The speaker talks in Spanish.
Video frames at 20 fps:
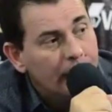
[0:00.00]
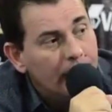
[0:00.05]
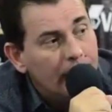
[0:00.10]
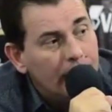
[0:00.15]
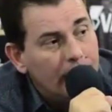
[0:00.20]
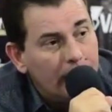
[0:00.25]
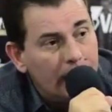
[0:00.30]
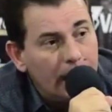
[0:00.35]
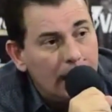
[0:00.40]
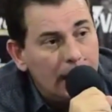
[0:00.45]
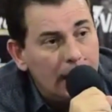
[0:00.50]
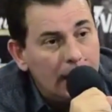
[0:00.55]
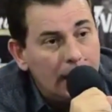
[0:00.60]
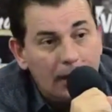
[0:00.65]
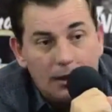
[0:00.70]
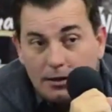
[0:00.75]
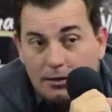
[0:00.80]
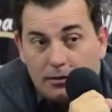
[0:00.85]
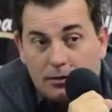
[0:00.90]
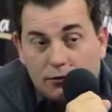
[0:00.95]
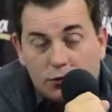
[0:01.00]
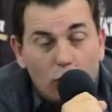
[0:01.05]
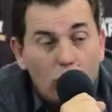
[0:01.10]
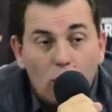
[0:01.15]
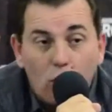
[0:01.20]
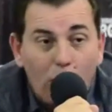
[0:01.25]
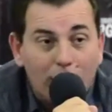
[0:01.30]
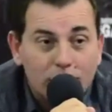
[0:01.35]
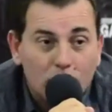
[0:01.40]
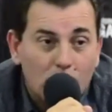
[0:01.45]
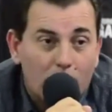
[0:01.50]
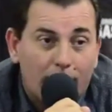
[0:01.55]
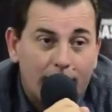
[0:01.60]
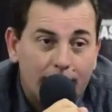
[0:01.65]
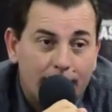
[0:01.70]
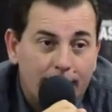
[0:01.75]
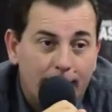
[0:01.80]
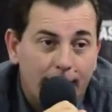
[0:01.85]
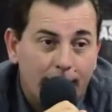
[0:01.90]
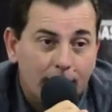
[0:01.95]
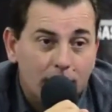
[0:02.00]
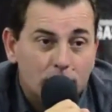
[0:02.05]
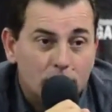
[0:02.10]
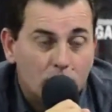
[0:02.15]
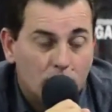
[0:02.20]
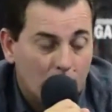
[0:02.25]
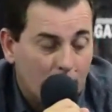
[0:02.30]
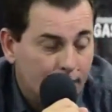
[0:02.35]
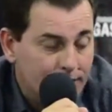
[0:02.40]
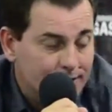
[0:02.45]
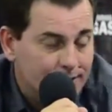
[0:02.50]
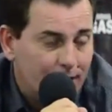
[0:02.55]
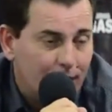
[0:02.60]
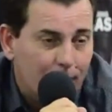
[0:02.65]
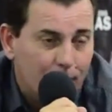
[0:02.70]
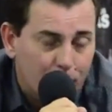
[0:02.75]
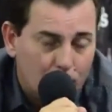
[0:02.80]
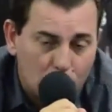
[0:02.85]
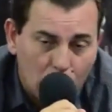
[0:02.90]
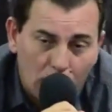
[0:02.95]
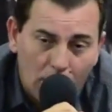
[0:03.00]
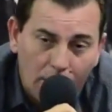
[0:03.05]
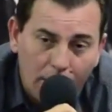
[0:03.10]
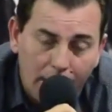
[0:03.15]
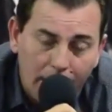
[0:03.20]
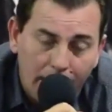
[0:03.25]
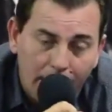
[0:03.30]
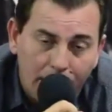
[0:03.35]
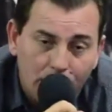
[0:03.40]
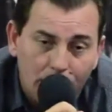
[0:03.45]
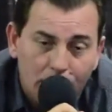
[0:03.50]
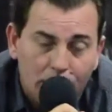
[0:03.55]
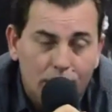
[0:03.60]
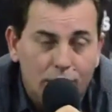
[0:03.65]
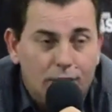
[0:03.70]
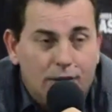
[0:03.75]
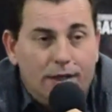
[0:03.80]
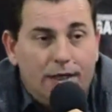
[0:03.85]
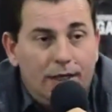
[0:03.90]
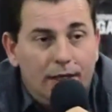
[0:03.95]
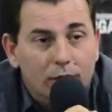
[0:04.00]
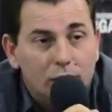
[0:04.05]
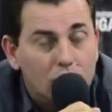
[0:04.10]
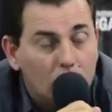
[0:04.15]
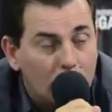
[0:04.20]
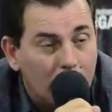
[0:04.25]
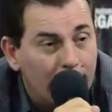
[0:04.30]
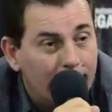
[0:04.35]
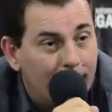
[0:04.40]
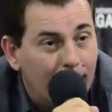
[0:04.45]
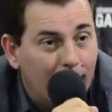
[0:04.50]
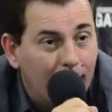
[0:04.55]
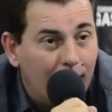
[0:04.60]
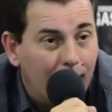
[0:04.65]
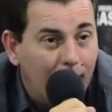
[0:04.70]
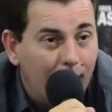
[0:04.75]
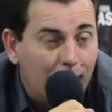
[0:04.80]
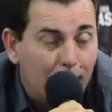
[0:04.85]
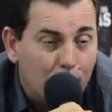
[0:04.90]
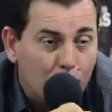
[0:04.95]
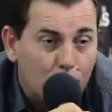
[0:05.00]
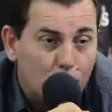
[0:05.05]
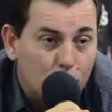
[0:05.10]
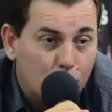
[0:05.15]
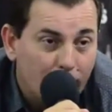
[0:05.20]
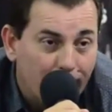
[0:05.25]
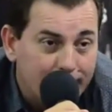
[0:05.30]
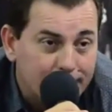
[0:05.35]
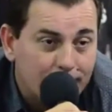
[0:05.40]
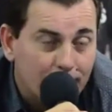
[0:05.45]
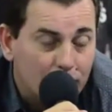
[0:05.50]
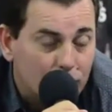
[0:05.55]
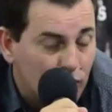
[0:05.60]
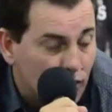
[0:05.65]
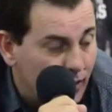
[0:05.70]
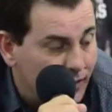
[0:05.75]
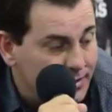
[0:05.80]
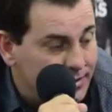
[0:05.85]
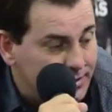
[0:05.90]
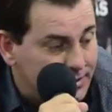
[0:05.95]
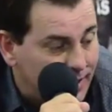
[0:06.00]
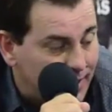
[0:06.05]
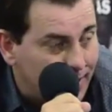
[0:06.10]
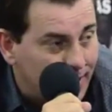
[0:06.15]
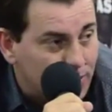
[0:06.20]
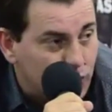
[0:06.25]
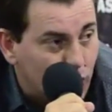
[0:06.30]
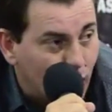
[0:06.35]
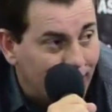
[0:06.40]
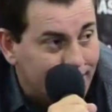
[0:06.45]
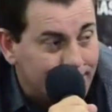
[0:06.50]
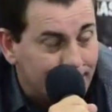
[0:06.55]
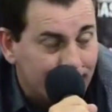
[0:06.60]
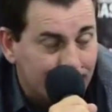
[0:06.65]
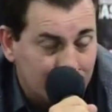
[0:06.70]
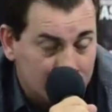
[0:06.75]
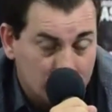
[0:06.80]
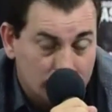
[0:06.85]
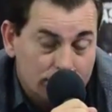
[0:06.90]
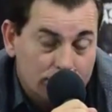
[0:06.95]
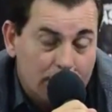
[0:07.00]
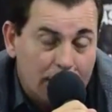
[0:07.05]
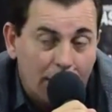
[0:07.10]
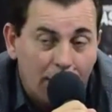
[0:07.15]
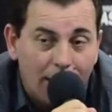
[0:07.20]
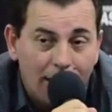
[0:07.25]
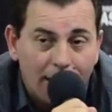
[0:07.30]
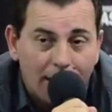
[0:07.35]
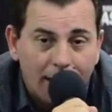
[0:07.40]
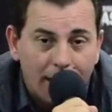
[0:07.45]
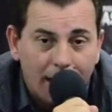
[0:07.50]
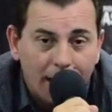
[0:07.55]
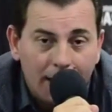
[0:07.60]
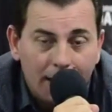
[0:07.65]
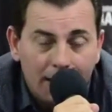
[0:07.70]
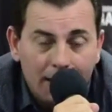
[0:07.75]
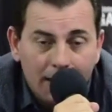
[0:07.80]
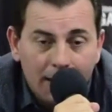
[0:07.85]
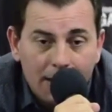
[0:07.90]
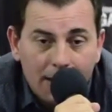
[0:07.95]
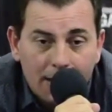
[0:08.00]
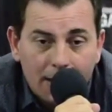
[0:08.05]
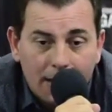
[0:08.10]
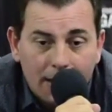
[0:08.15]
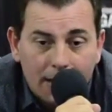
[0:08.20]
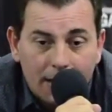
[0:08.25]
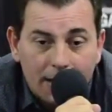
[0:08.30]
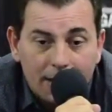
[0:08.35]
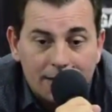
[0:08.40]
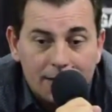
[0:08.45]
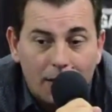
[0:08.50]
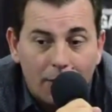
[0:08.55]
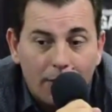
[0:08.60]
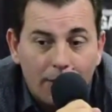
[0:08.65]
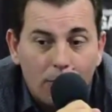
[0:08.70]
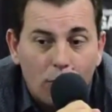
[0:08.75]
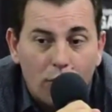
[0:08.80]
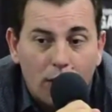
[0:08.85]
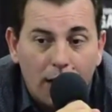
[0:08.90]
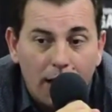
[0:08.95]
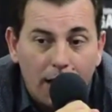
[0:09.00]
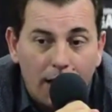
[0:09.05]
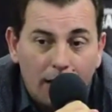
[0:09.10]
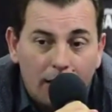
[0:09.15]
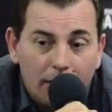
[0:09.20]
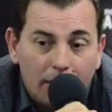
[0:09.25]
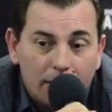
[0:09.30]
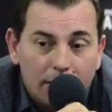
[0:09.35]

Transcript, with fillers: y, son cuatro carreteras, nos toca visitar a Puerto Cabello, eh, nos toca ir a, Portuguesa, nos toca visitar el Anzuategui, son rivales que, sabemos que